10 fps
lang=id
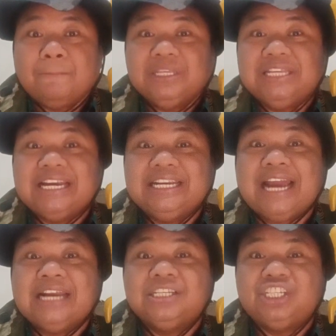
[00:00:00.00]

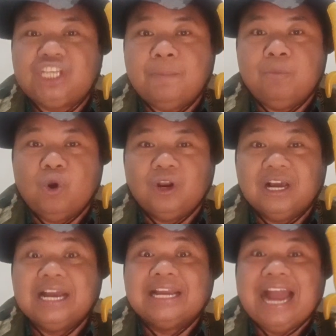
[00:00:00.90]
menjadikan simbol
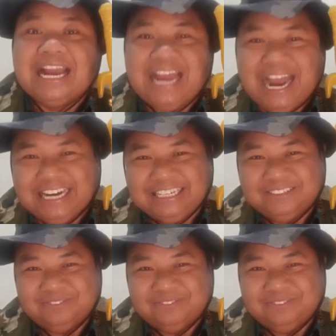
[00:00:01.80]
kegagahan.